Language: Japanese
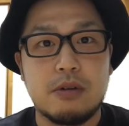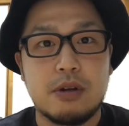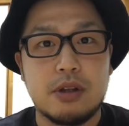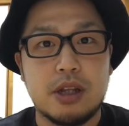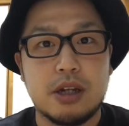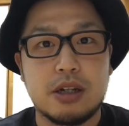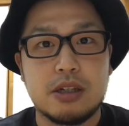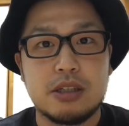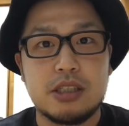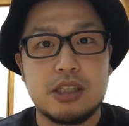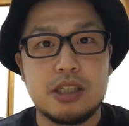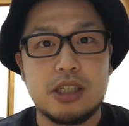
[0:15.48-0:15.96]

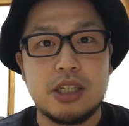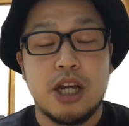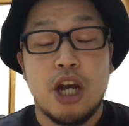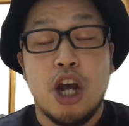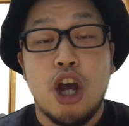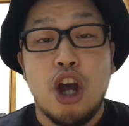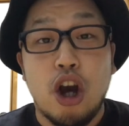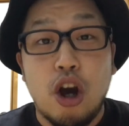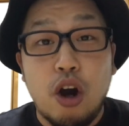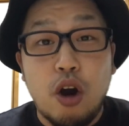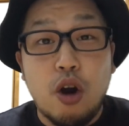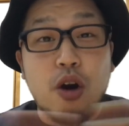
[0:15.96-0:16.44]
私、
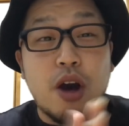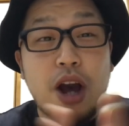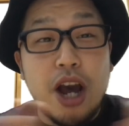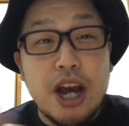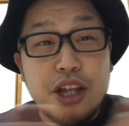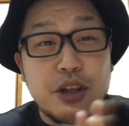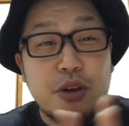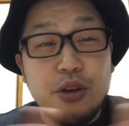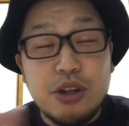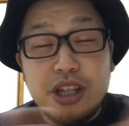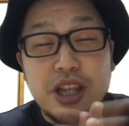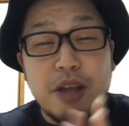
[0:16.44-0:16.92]
北
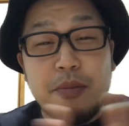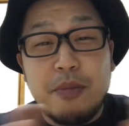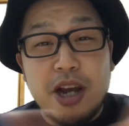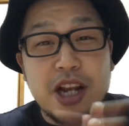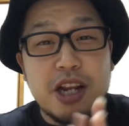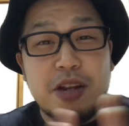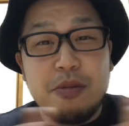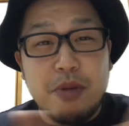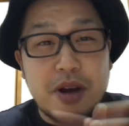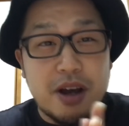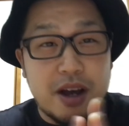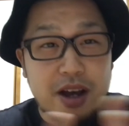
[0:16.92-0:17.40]
海道行ってまい
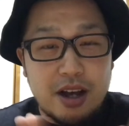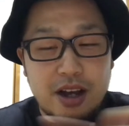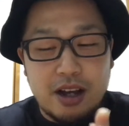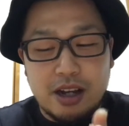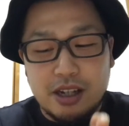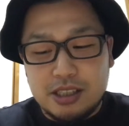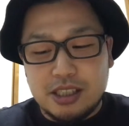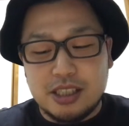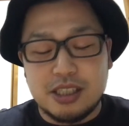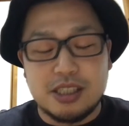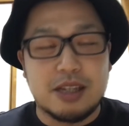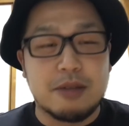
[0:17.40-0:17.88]
り
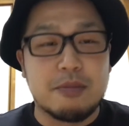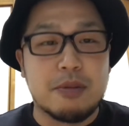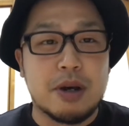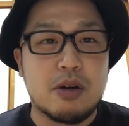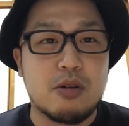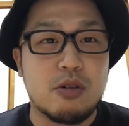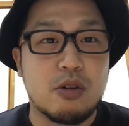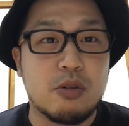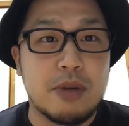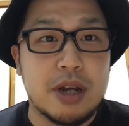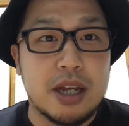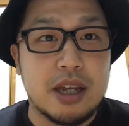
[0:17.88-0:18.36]
ますって、まあ、
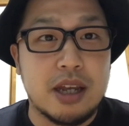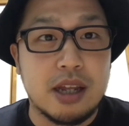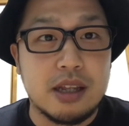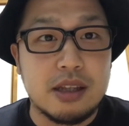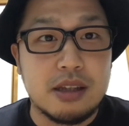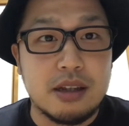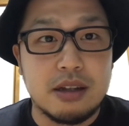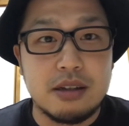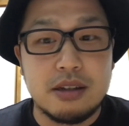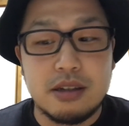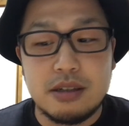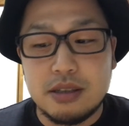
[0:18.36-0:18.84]
この前
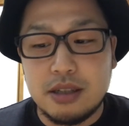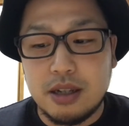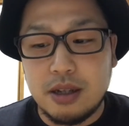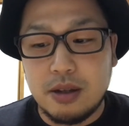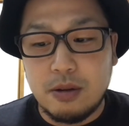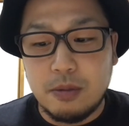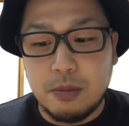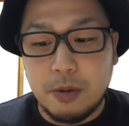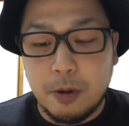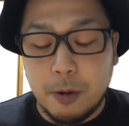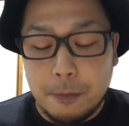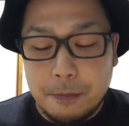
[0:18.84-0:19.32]
やったんですけ
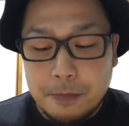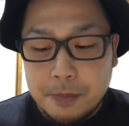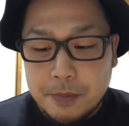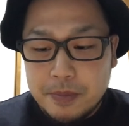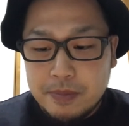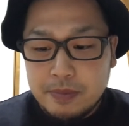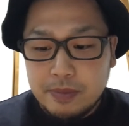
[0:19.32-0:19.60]
ども、